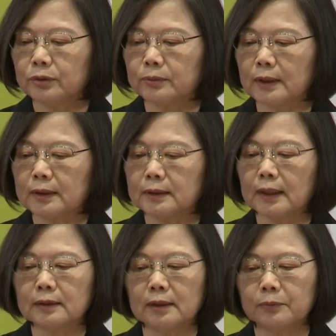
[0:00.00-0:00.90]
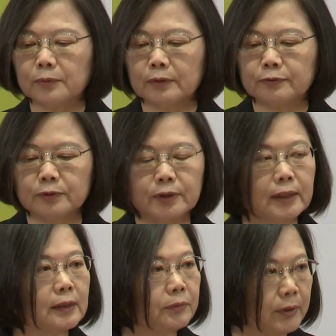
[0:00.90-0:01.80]
组的得奖人魏福全
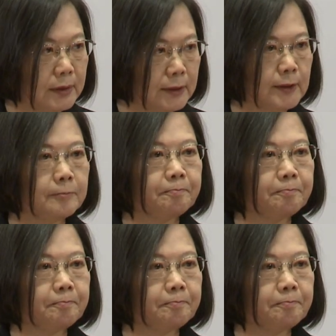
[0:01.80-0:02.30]
院士。